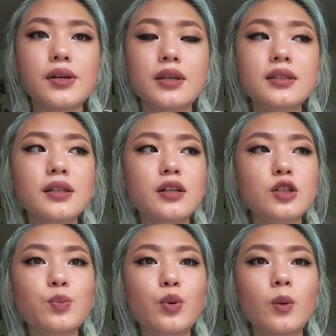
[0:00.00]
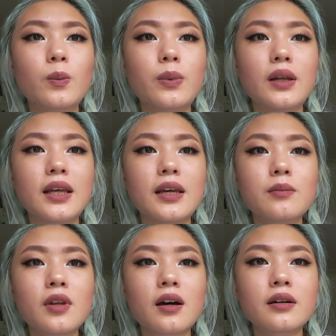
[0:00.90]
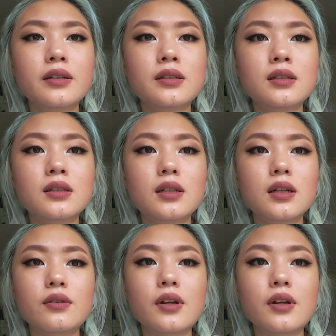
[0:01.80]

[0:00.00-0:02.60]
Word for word: Ich sehe das Problem darin,